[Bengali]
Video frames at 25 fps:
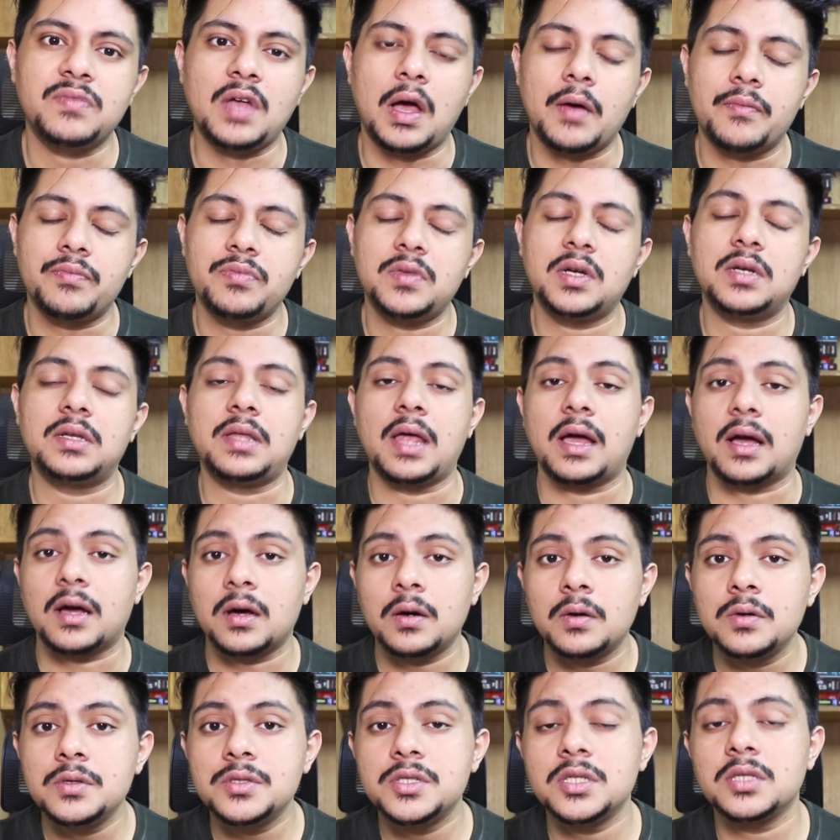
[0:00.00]
আপনার
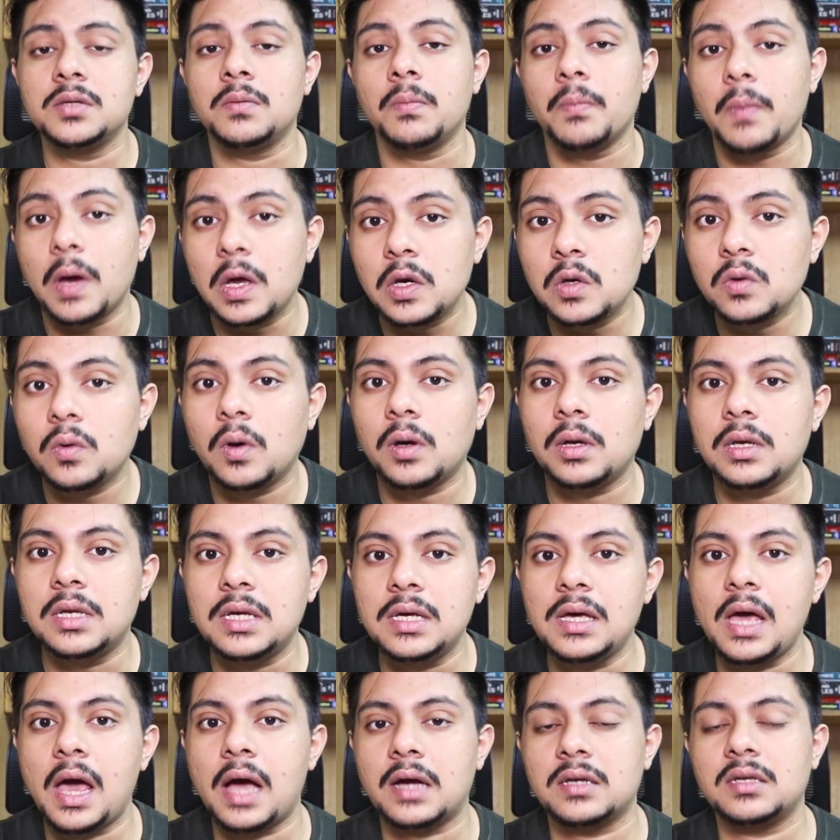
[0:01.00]
দেখা উচিত ম্যানুয়ালি
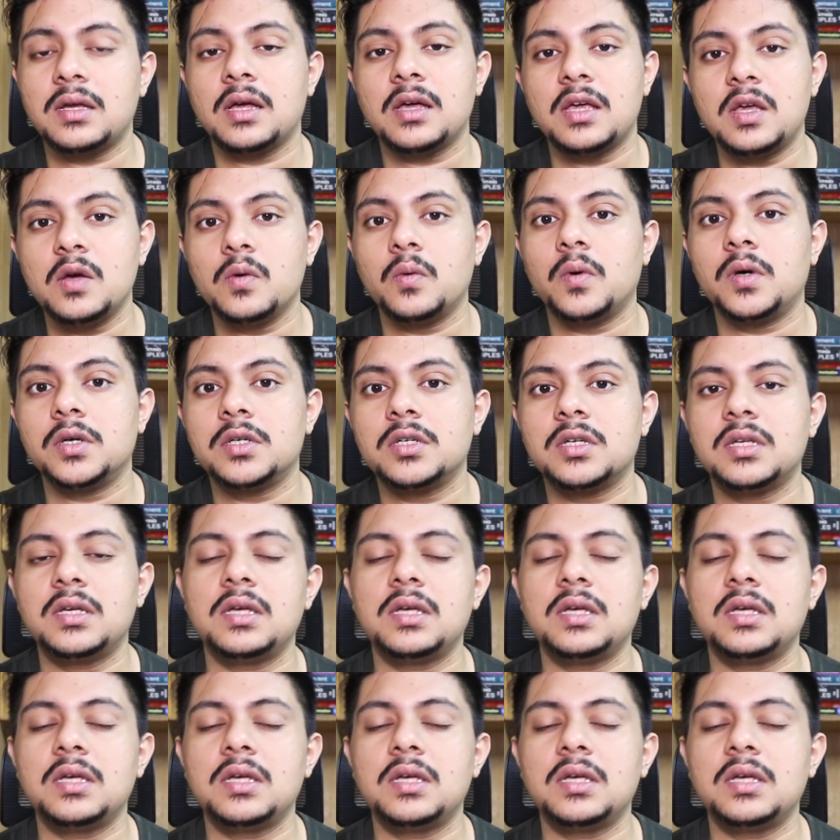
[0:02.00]
একটা কিওয়ার্ড